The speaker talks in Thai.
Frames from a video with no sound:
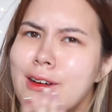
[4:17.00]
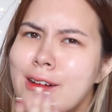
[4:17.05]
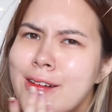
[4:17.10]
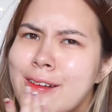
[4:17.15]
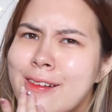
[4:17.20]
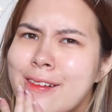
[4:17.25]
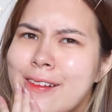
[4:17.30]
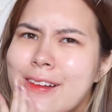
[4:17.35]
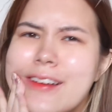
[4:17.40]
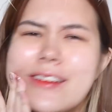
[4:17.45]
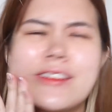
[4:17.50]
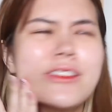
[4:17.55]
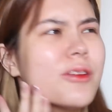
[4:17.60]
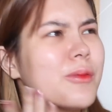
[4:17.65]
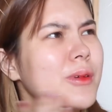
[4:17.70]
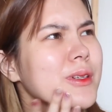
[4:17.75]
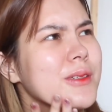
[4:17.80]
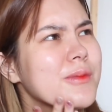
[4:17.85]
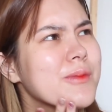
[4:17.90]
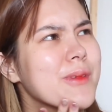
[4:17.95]
อุ๊ยสอ
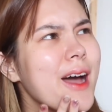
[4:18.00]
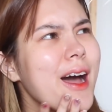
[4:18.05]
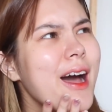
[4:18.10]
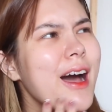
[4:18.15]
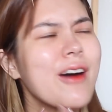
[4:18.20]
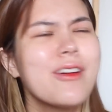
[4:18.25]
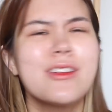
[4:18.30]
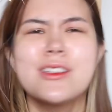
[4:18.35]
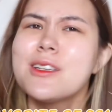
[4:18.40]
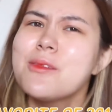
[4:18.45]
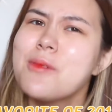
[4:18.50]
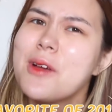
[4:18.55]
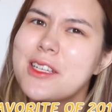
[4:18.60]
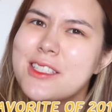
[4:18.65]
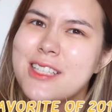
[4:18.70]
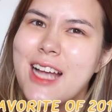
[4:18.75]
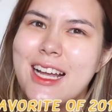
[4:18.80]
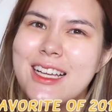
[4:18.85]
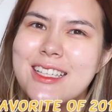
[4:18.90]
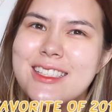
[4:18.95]
งพันสิบเก้าใช่ไหม
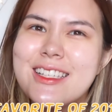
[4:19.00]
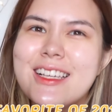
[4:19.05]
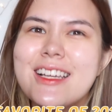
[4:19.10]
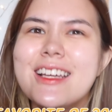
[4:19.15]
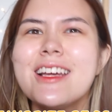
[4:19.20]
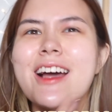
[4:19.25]
ใช่สิ